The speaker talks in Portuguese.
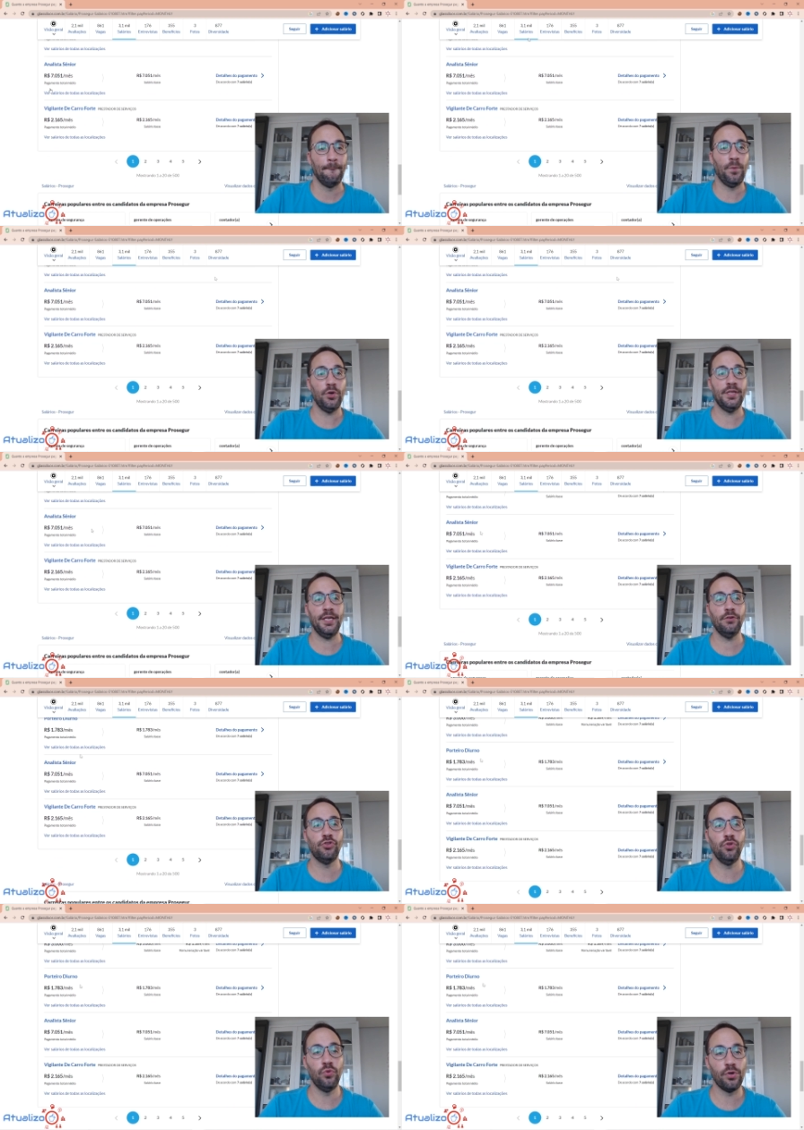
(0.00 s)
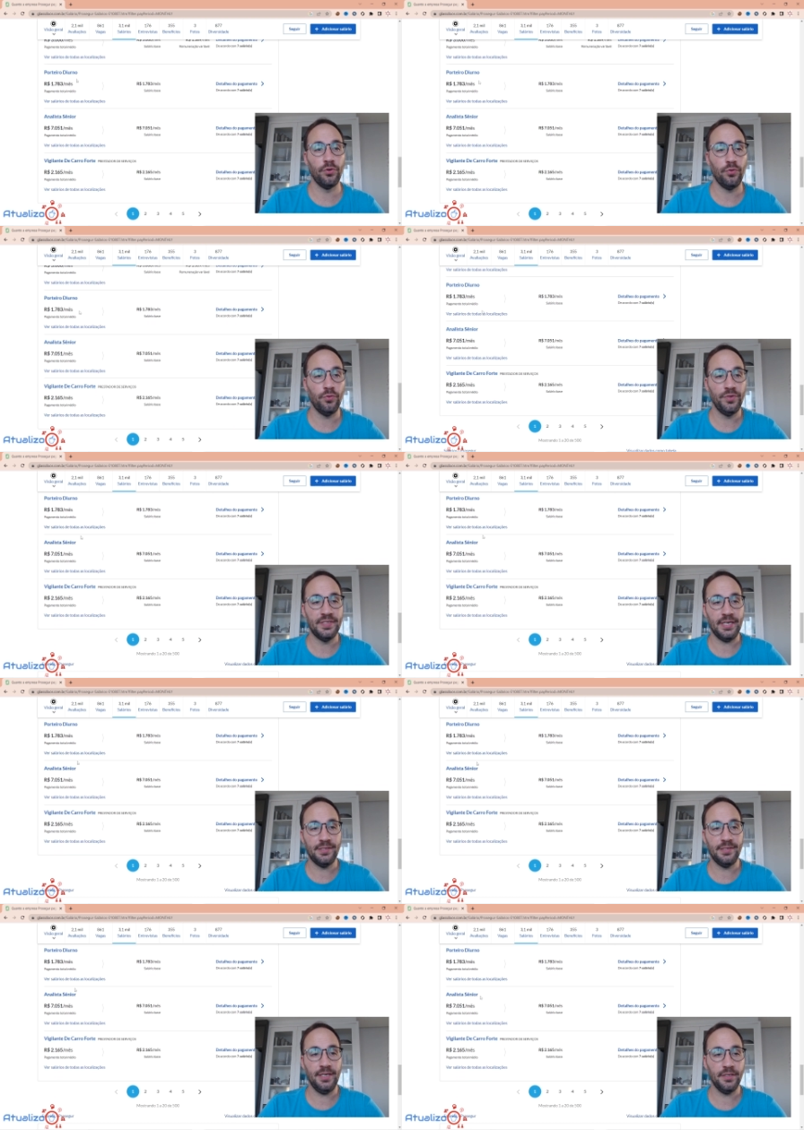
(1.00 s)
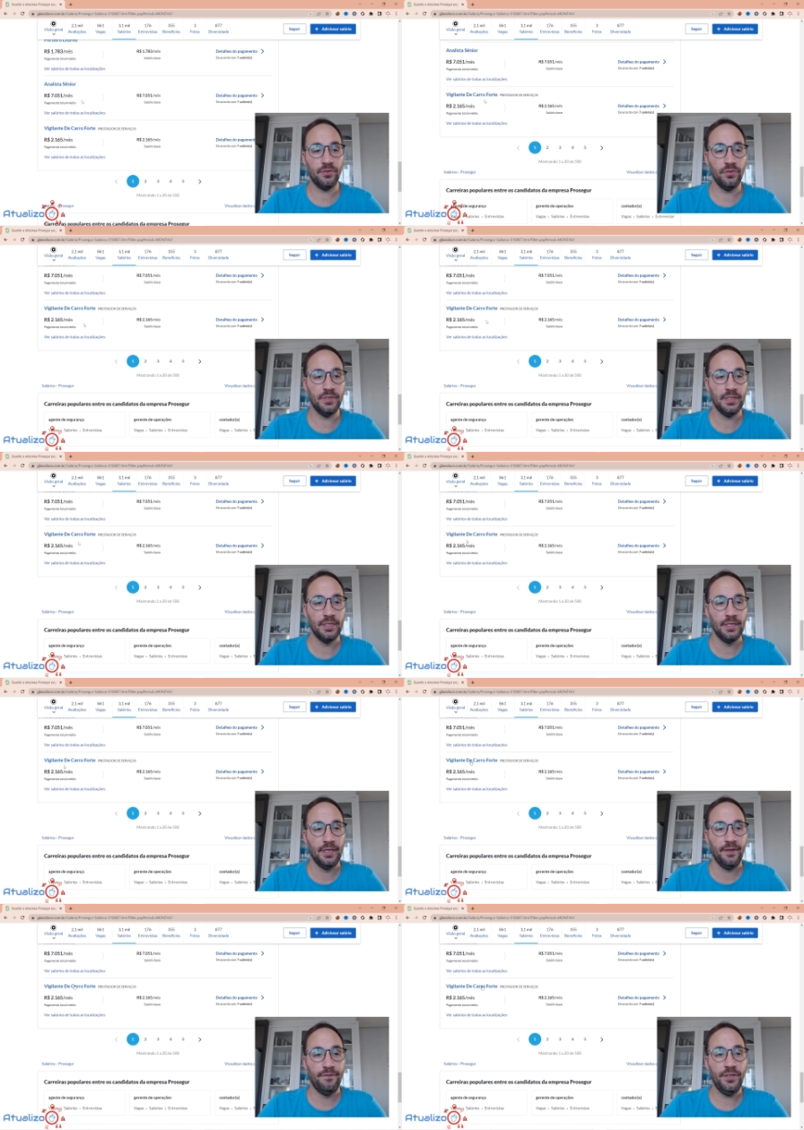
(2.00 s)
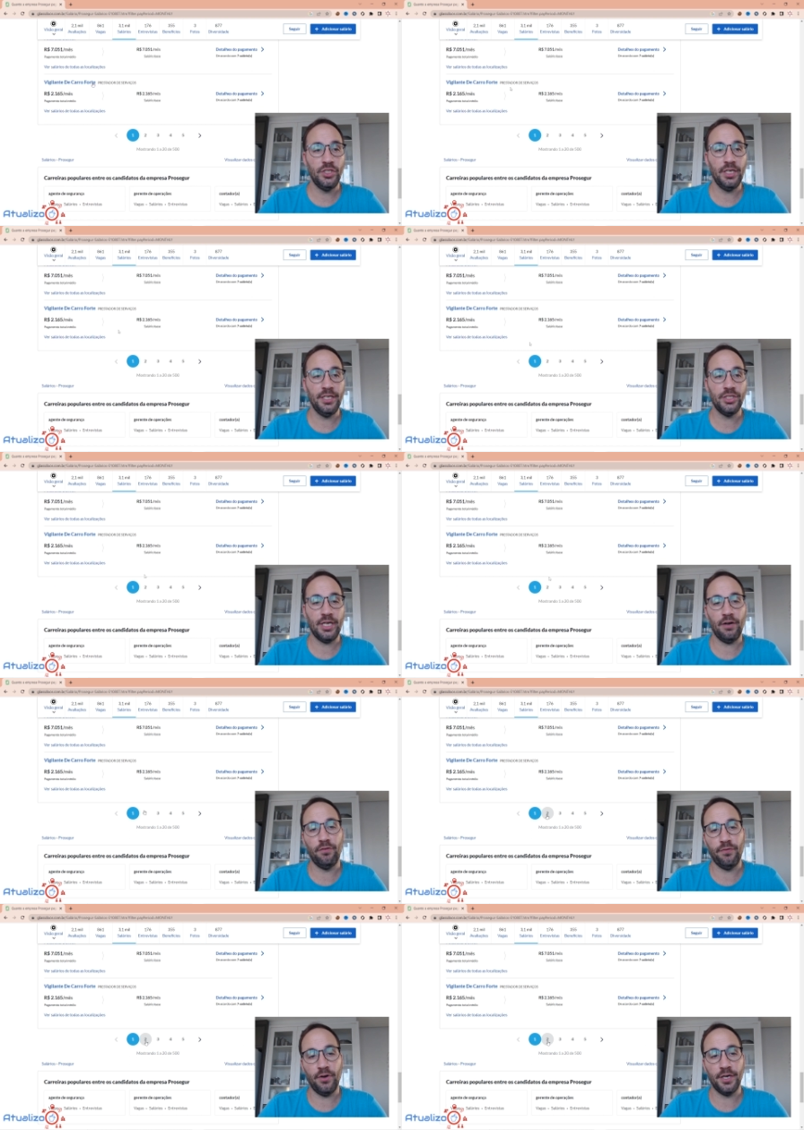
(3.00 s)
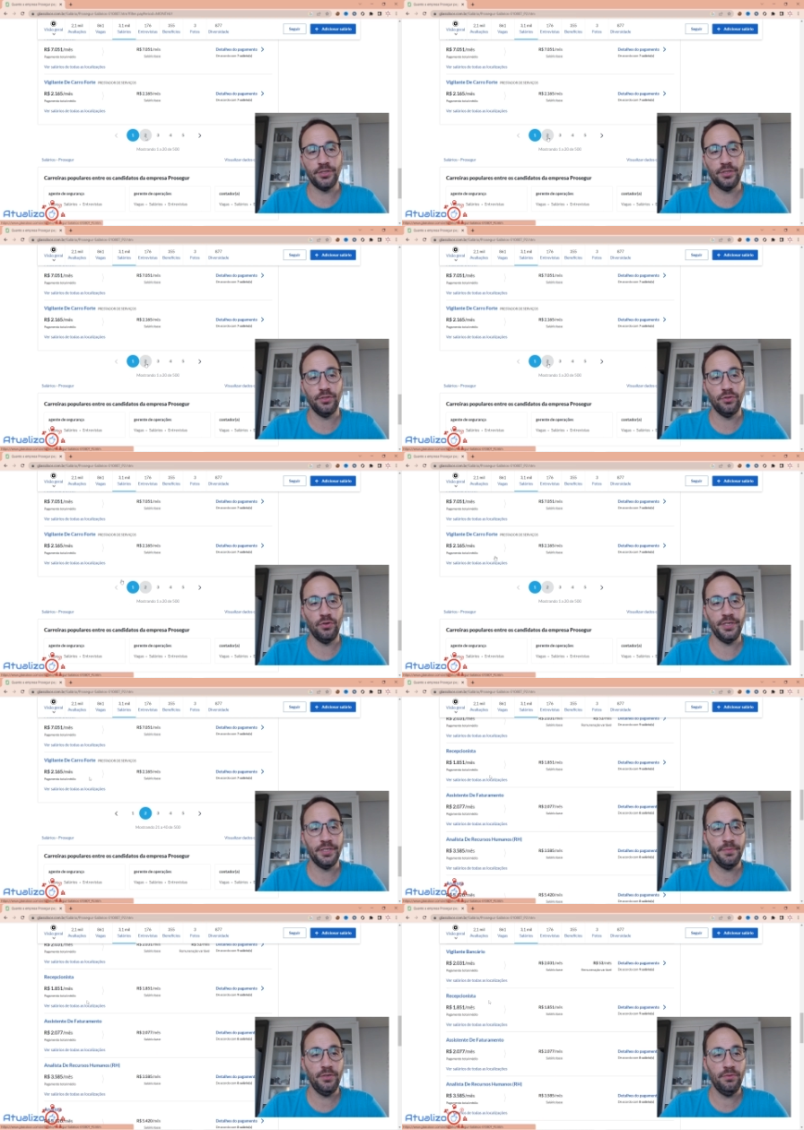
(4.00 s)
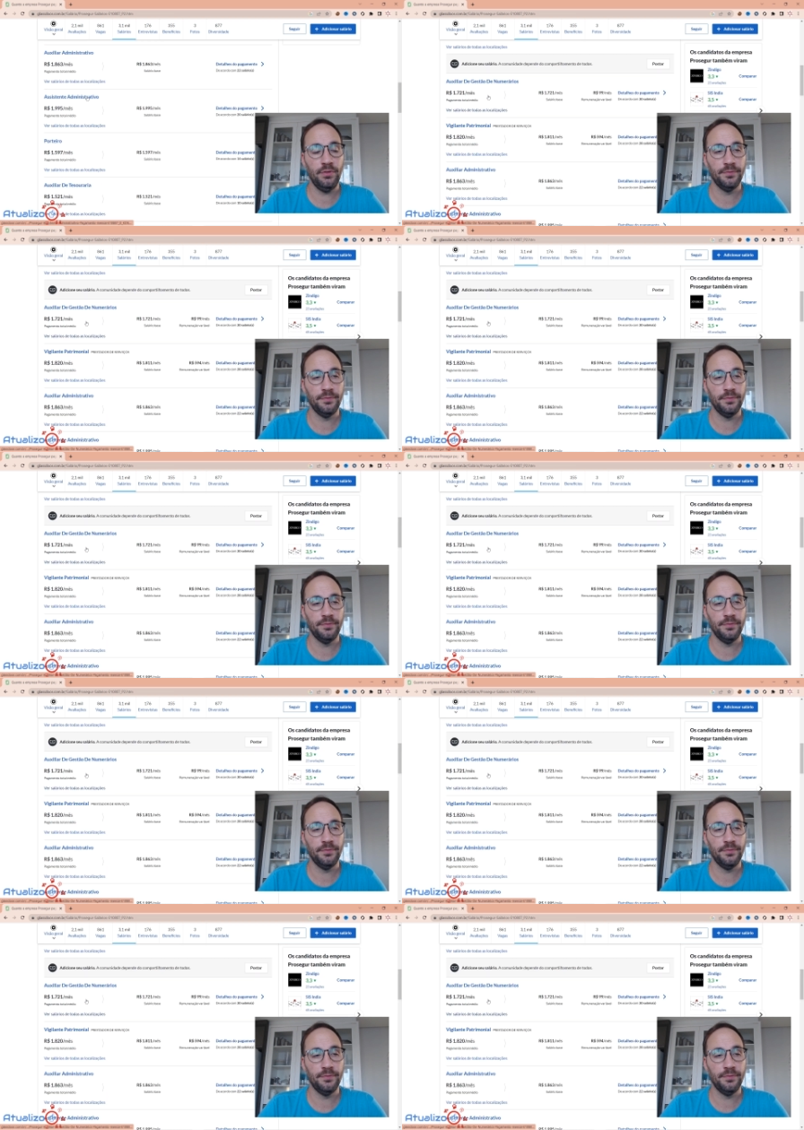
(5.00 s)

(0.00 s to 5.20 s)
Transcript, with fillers: porteiro diurno 1.700, vigilante carro forte 2.000,